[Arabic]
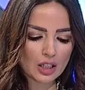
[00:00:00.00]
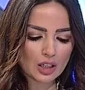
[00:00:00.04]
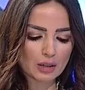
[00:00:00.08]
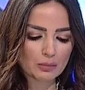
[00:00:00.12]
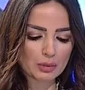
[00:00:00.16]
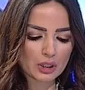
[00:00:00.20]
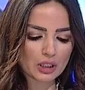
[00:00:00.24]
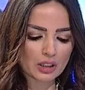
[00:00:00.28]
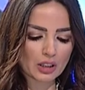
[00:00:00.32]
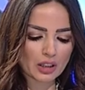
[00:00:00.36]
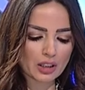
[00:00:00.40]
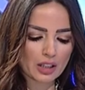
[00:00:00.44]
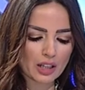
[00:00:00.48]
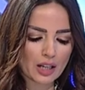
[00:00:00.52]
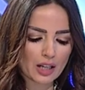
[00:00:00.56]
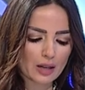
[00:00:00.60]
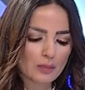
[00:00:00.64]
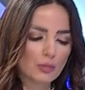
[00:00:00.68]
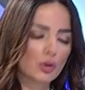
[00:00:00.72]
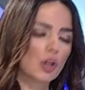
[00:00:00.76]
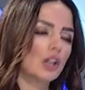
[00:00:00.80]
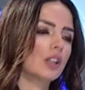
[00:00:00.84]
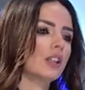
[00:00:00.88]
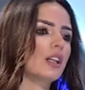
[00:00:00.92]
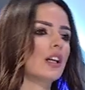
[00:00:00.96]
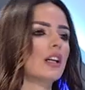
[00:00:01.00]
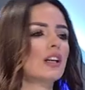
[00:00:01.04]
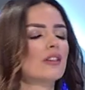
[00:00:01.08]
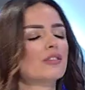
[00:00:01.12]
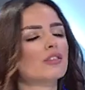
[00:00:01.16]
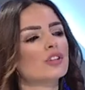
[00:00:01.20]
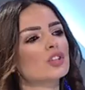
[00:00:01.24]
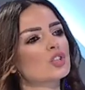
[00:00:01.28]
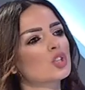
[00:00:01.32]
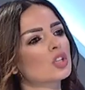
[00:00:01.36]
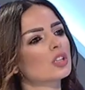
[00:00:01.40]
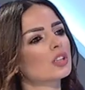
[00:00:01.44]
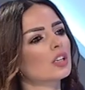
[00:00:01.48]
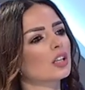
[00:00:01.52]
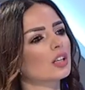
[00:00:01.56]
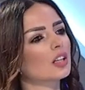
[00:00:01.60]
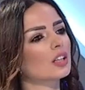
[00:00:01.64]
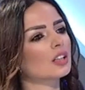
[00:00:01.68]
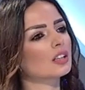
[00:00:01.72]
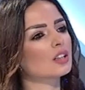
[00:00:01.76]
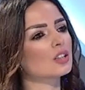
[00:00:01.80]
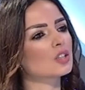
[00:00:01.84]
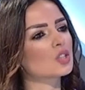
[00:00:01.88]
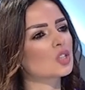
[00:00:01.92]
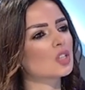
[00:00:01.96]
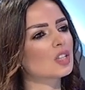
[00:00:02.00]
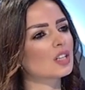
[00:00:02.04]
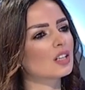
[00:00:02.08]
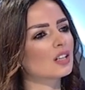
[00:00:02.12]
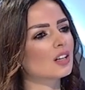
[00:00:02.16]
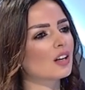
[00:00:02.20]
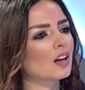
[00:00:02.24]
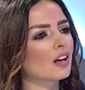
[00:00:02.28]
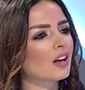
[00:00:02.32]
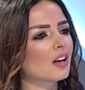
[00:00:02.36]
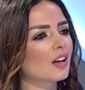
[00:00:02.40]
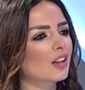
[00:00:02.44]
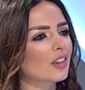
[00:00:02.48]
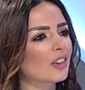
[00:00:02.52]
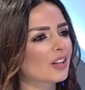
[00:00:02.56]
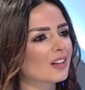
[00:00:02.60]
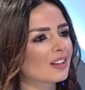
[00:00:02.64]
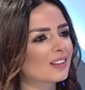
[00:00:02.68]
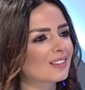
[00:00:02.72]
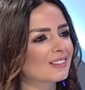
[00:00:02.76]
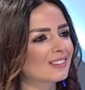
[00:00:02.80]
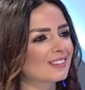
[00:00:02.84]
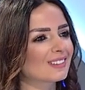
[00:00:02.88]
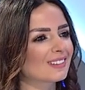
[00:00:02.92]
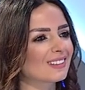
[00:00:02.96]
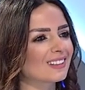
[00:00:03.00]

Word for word: بطريقه محترفه جدا هيدا الشيء اثار